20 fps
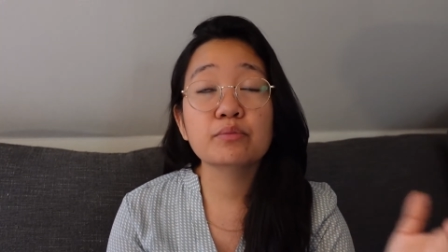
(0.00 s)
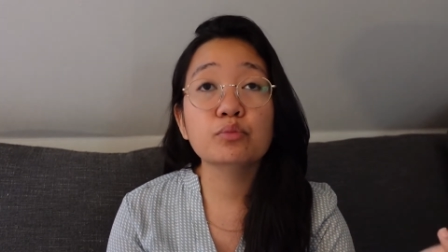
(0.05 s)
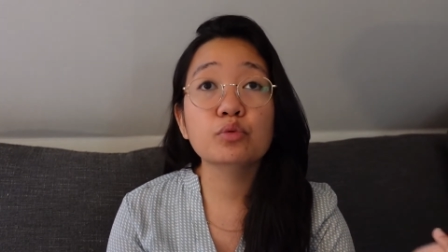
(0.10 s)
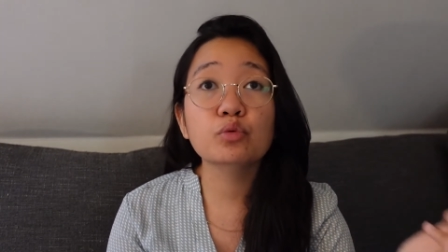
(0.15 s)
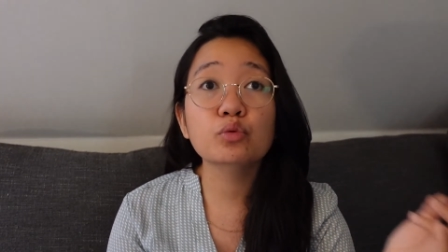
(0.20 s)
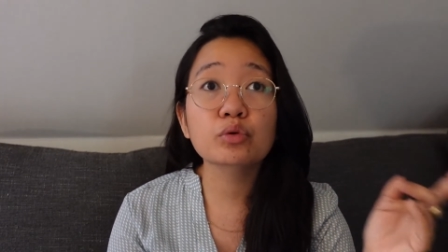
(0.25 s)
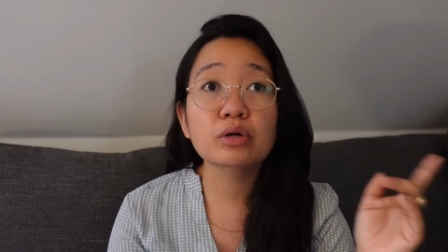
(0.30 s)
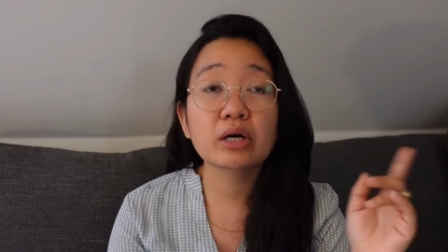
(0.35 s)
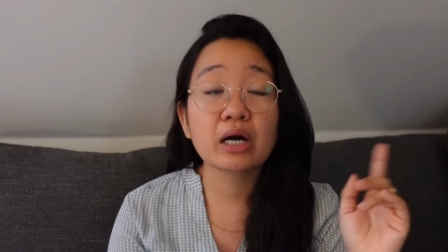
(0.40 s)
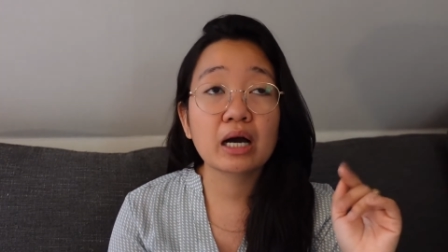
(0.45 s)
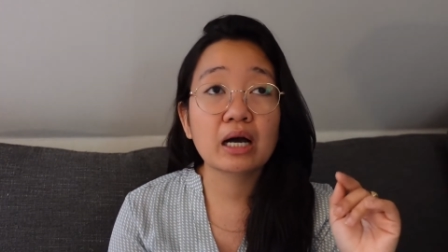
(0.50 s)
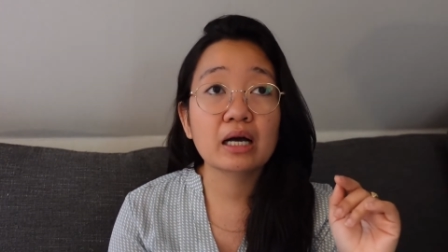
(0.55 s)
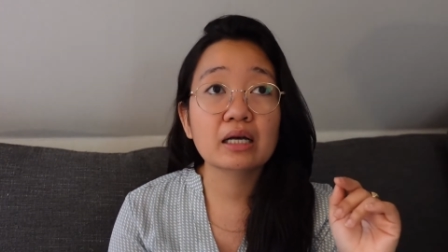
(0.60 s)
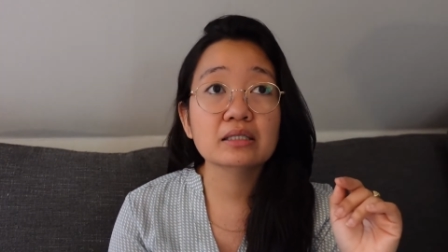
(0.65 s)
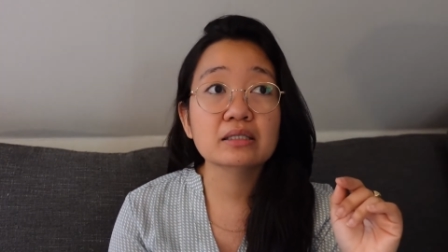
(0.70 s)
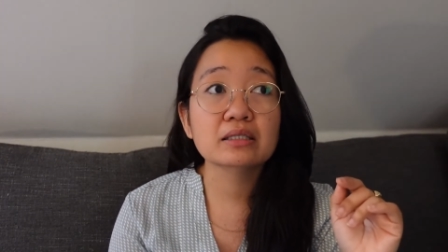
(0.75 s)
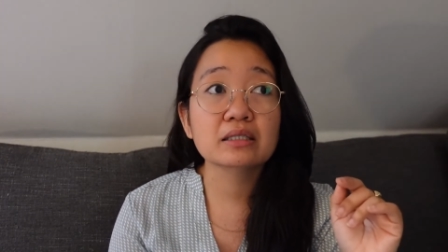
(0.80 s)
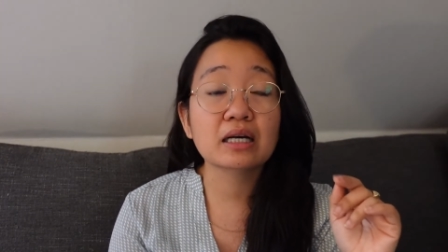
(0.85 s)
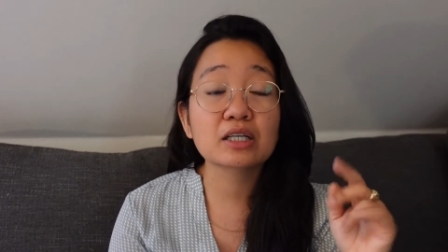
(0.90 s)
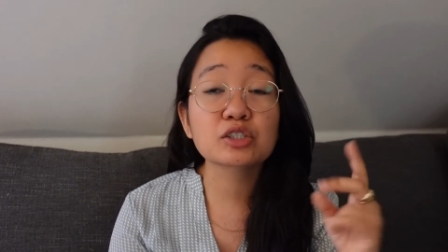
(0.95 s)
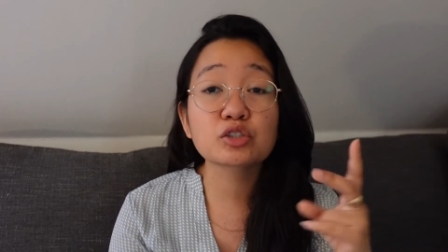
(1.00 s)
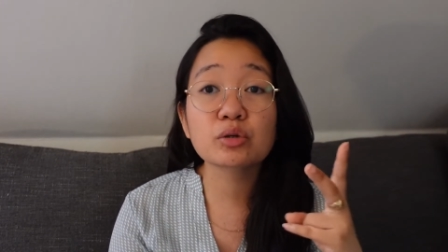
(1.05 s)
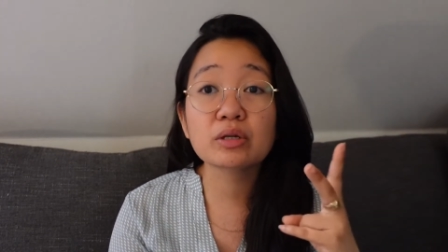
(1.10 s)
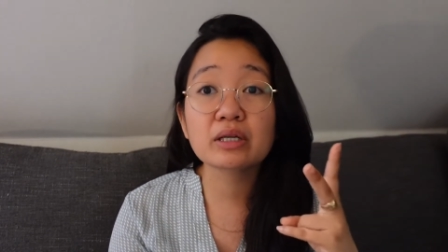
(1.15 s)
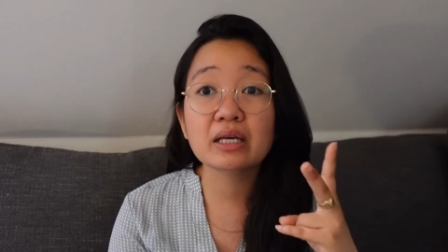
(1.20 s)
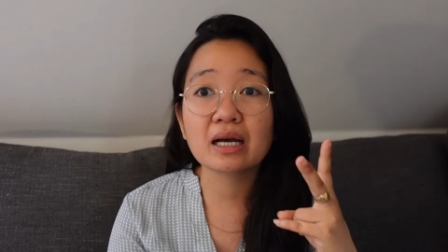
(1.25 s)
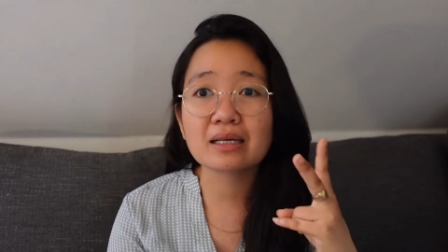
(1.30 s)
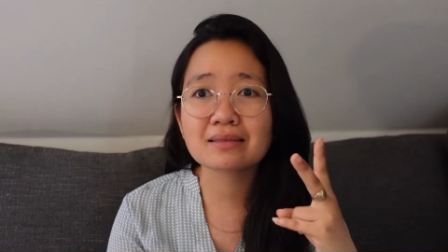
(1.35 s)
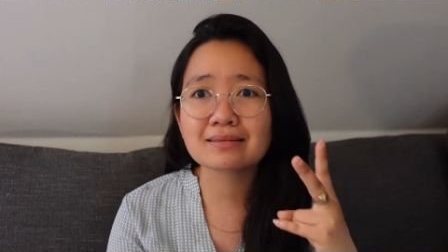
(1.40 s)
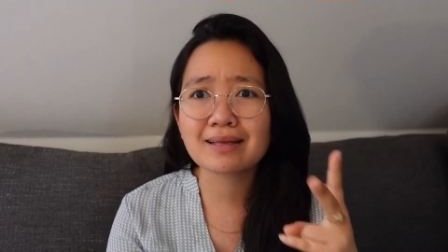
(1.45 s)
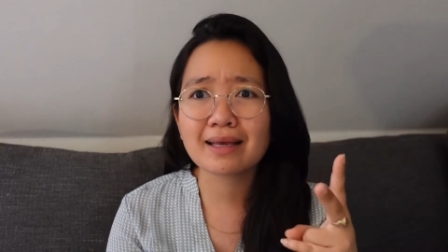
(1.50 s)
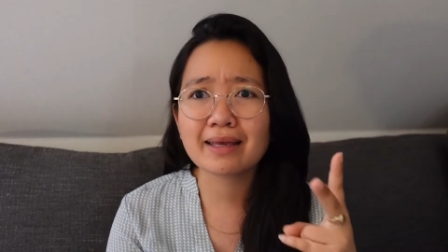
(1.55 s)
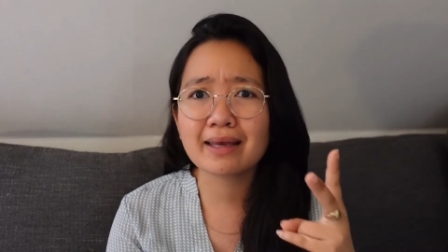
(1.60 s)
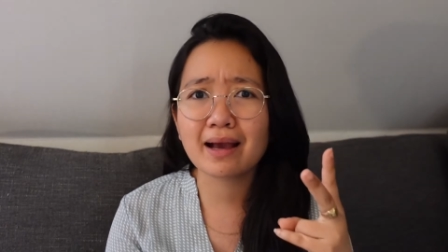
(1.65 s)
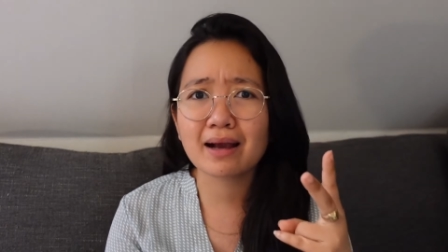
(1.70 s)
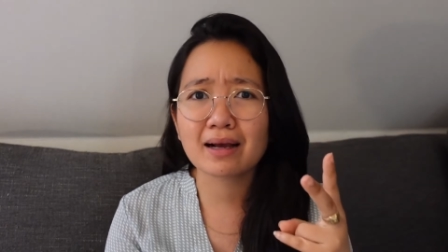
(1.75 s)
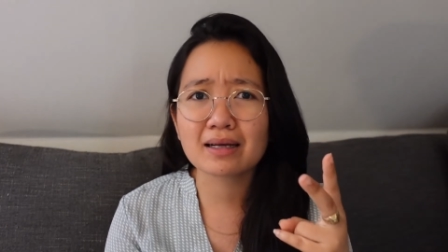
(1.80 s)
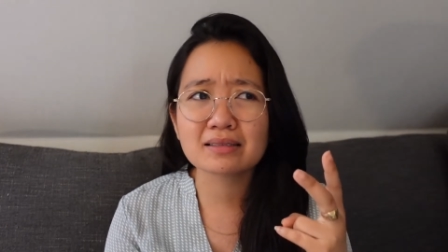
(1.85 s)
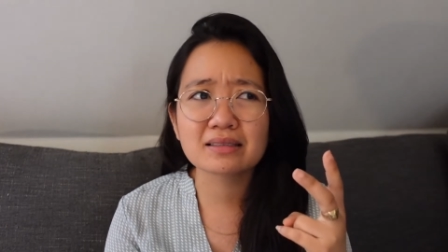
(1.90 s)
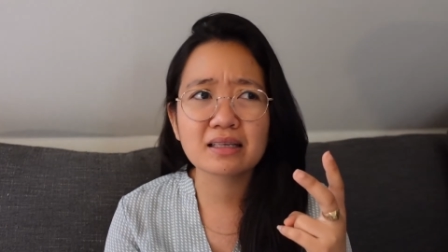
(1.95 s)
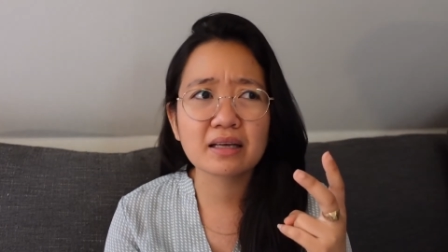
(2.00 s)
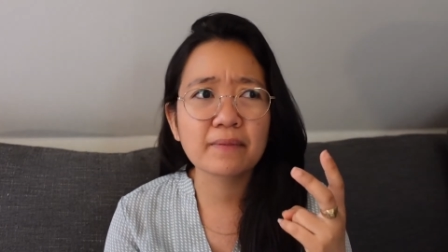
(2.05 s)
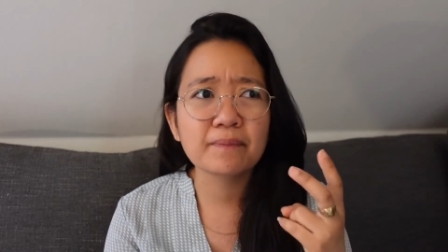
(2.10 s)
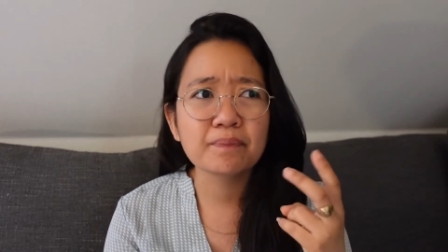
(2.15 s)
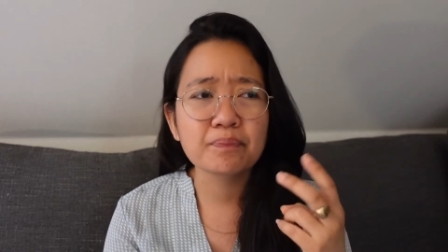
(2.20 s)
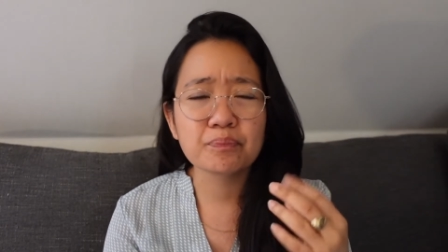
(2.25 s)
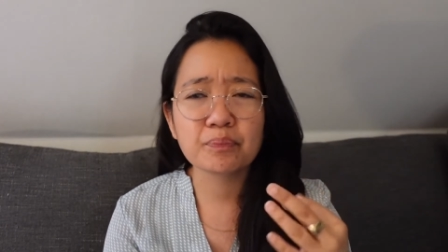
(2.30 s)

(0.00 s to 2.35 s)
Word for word: bukas, actually, ang saya kasi